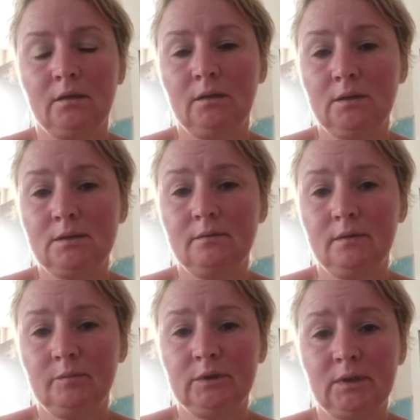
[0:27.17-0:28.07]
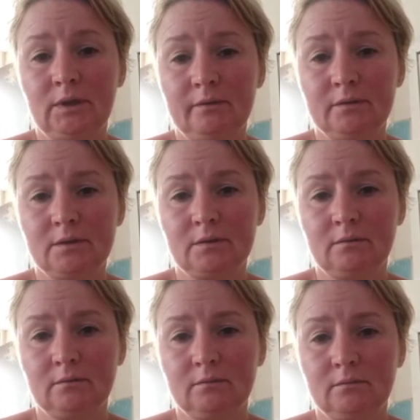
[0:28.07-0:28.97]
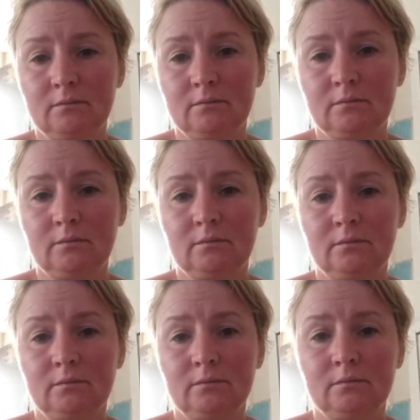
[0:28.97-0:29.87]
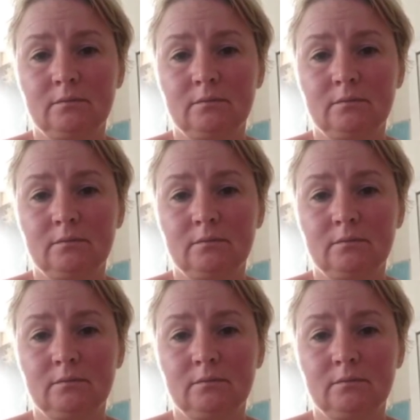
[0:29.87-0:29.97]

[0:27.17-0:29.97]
Если вам не нравится, э,